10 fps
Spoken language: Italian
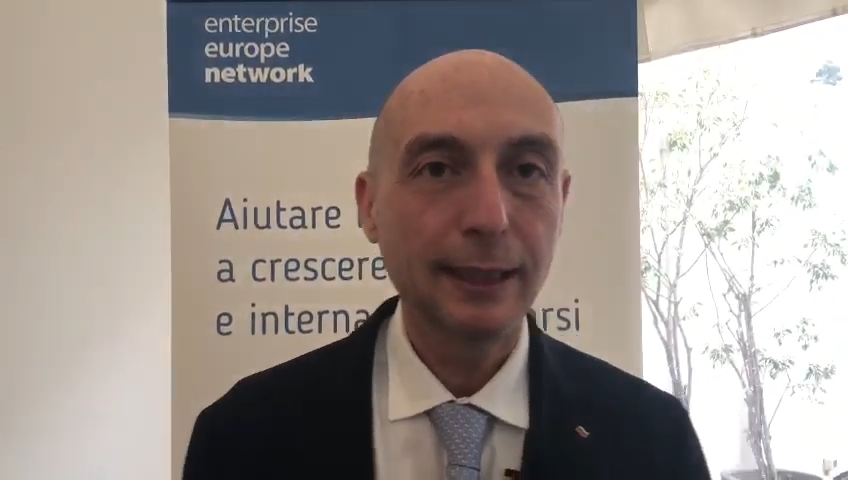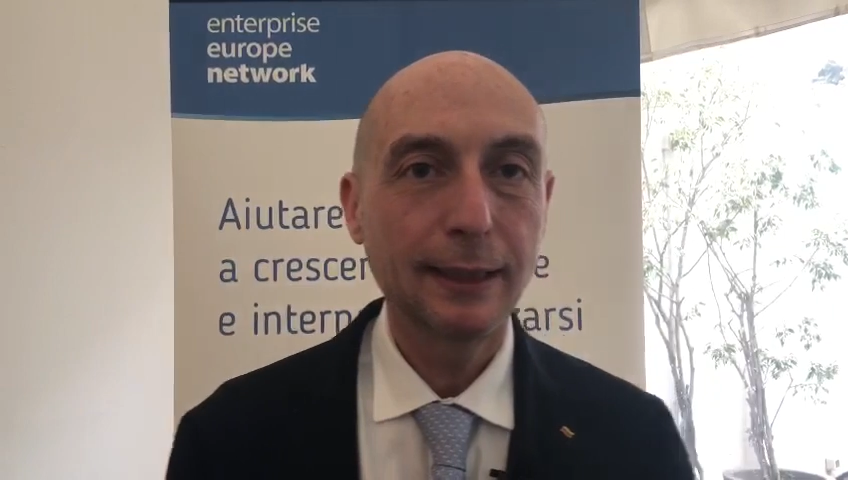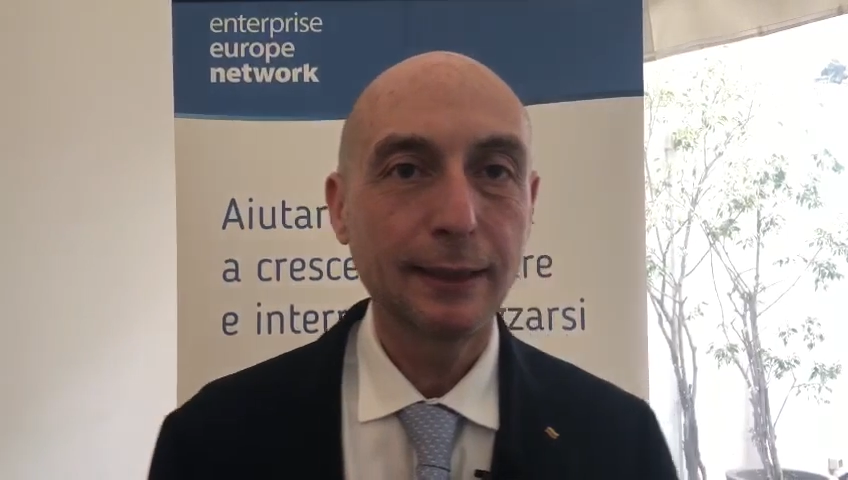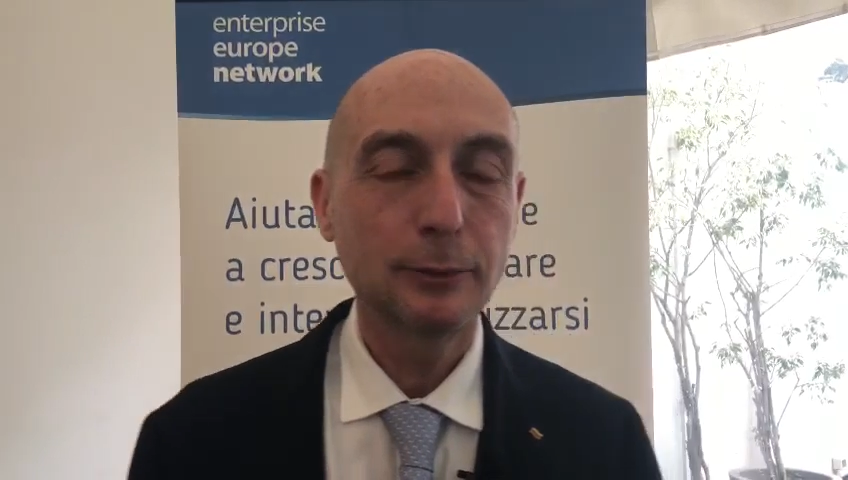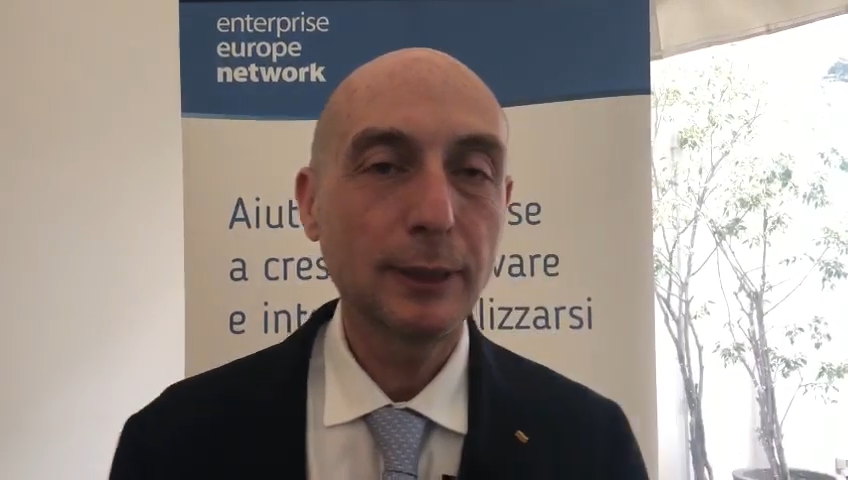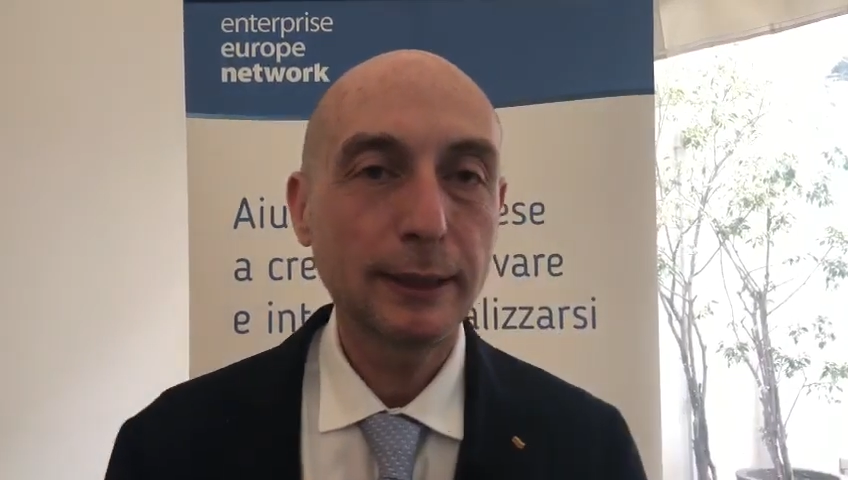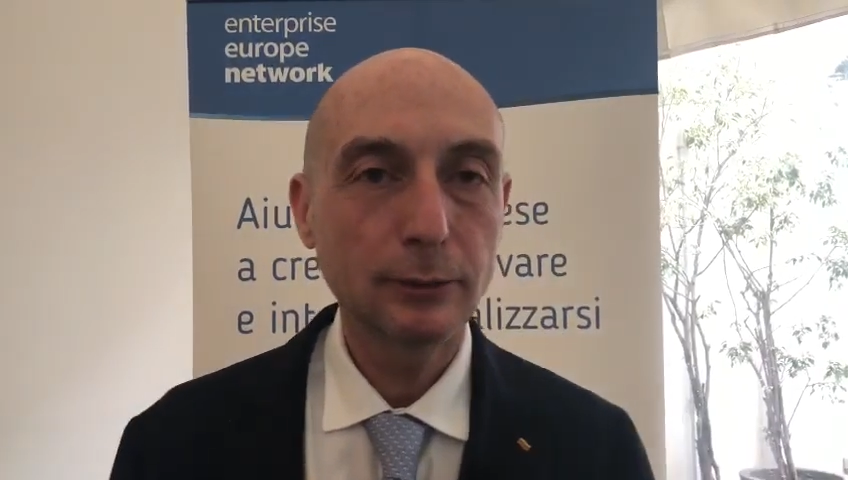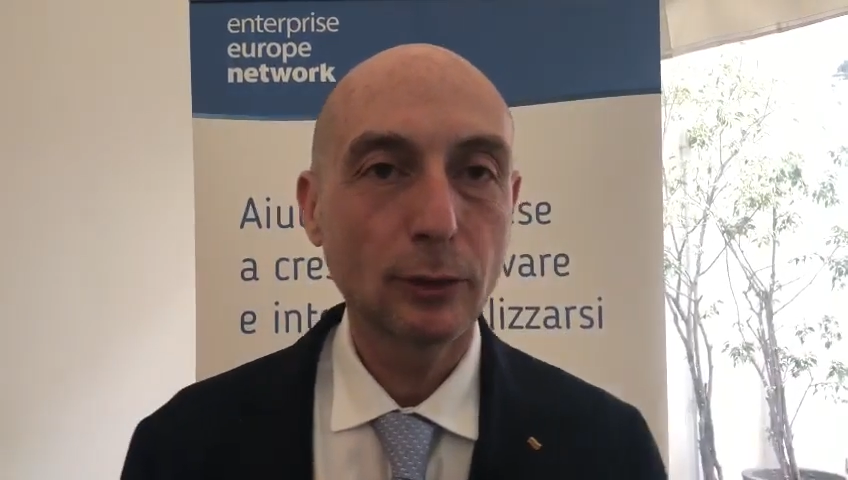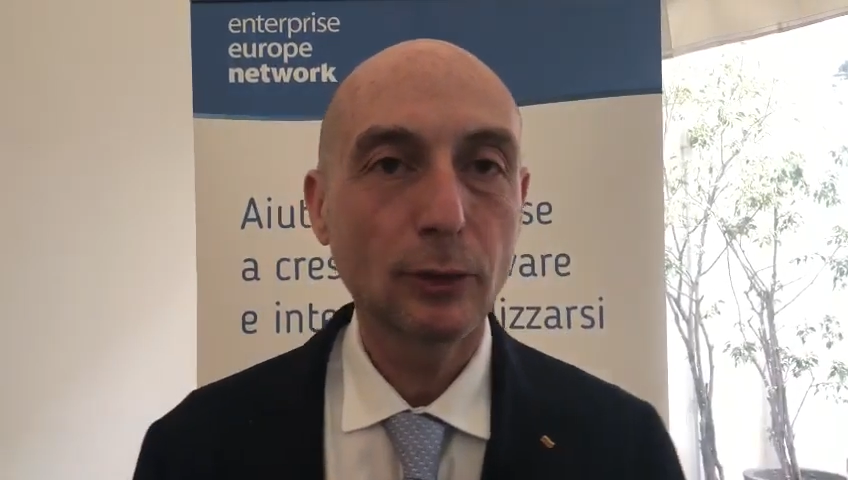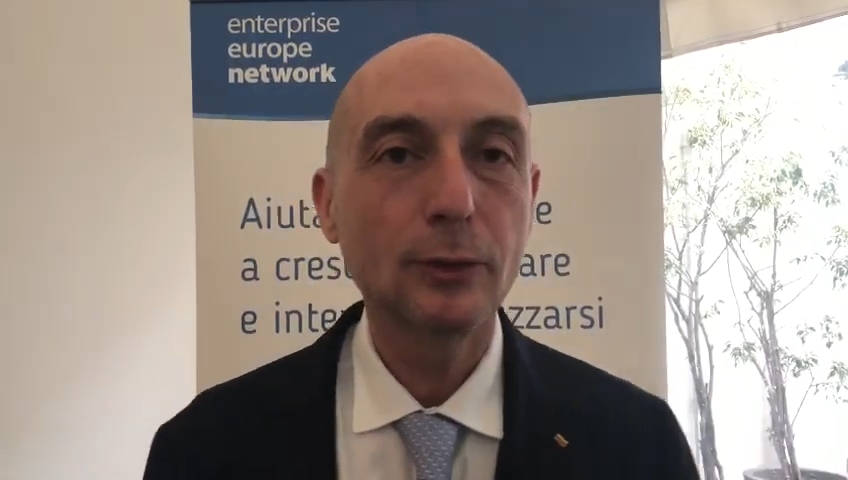e la Lituania
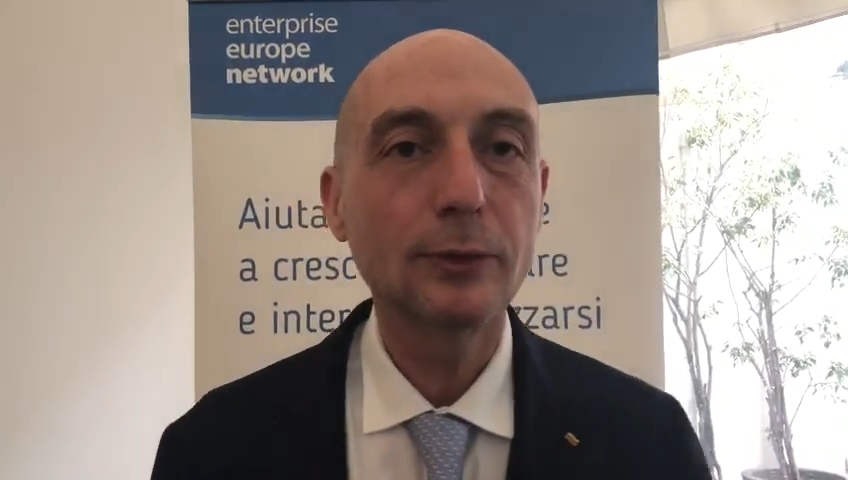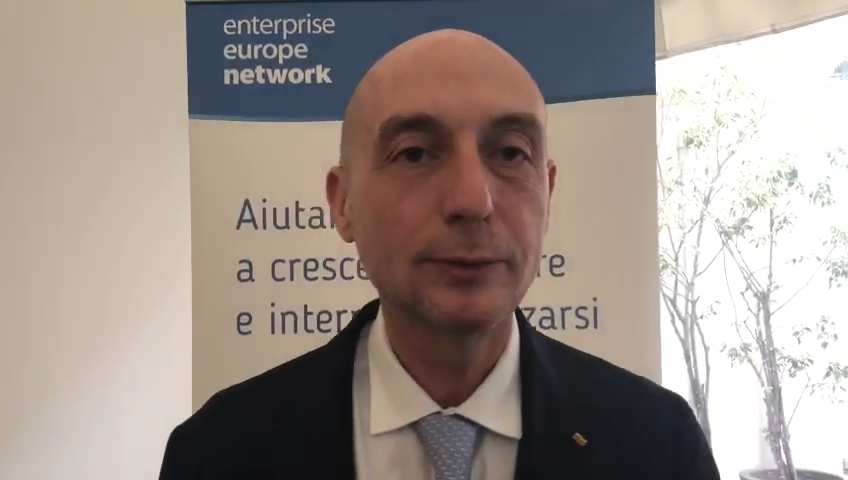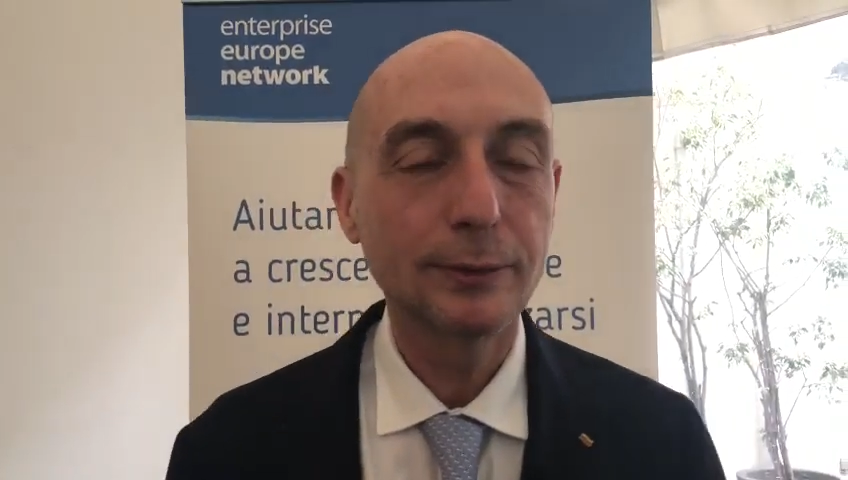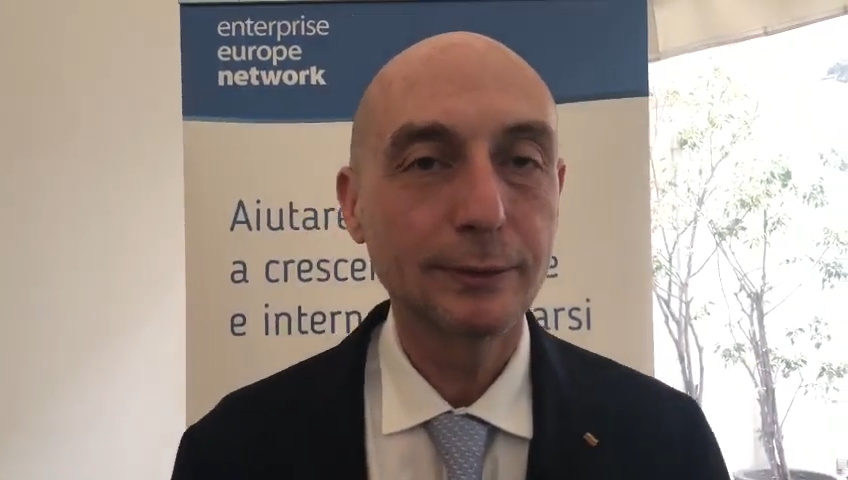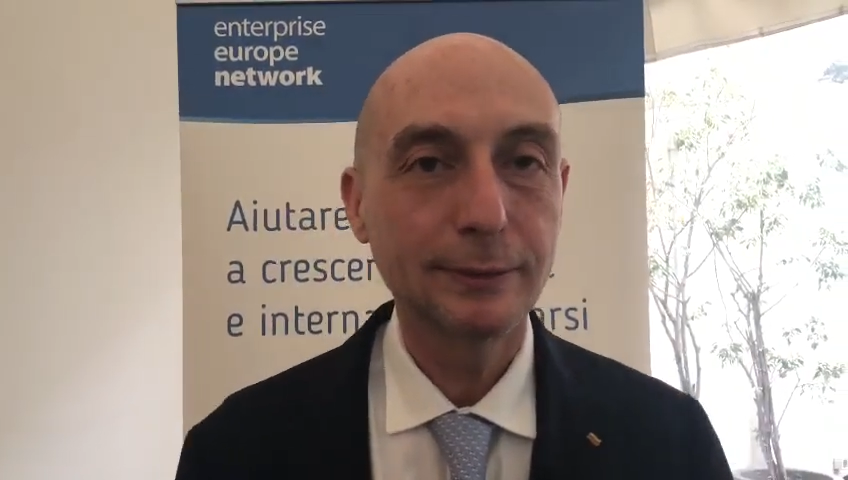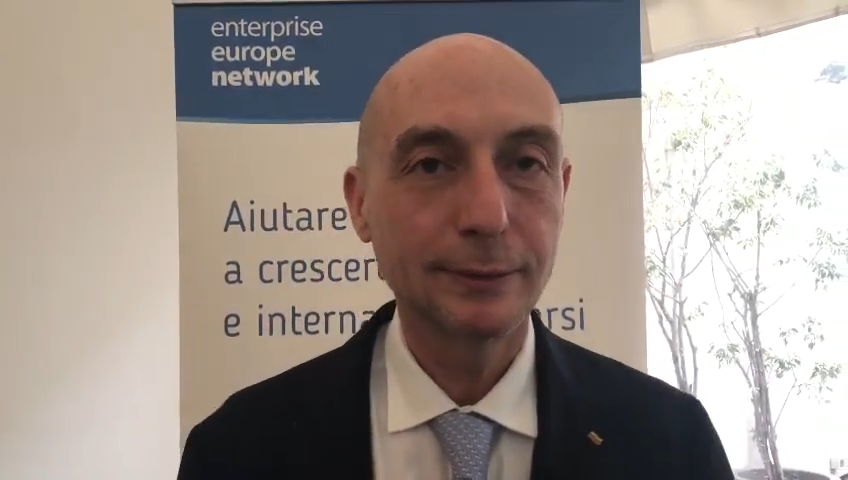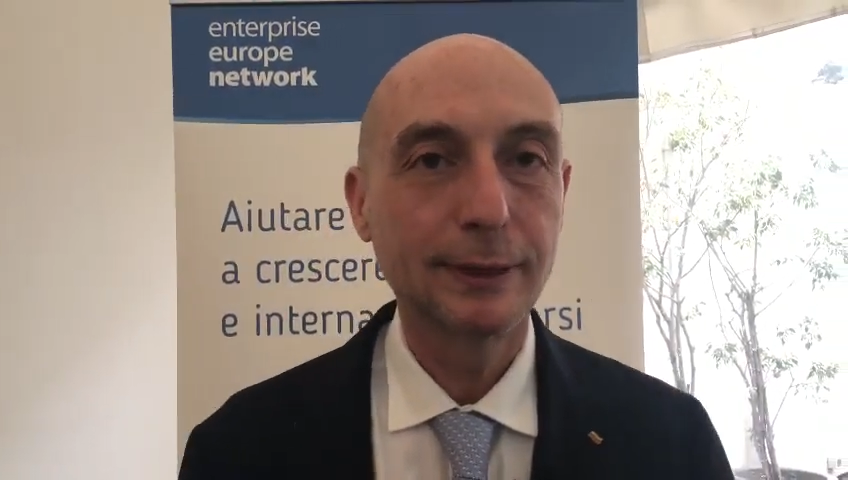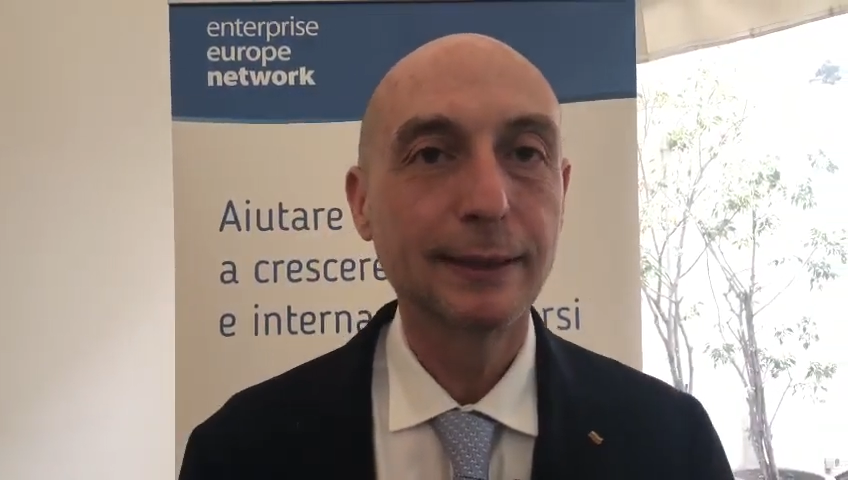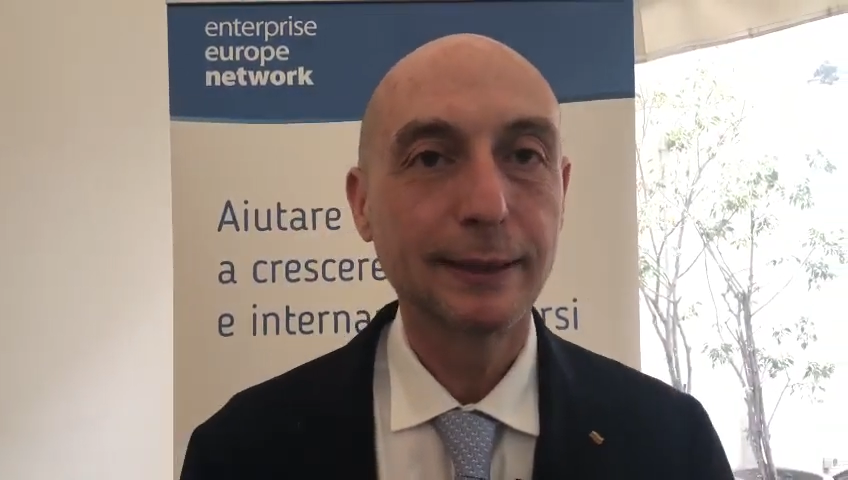sono